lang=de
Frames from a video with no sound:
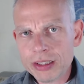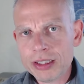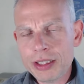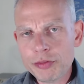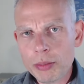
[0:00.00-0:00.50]

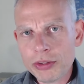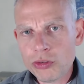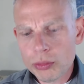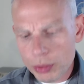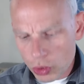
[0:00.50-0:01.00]

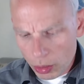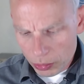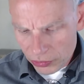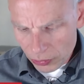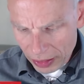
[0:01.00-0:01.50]
Informationen bekommen
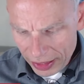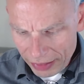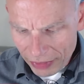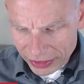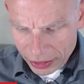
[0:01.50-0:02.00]
und zwar
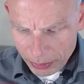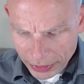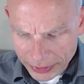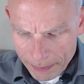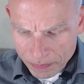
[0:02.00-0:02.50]
erwartet
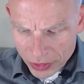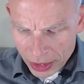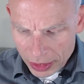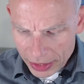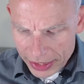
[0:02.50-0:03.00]
man
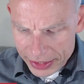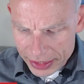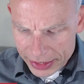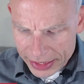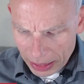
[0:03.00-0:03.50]
äh, in
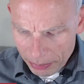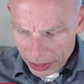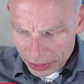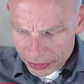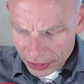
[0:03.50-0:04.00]

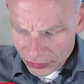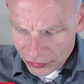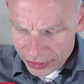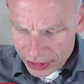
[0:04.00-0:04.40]
Japan, dass die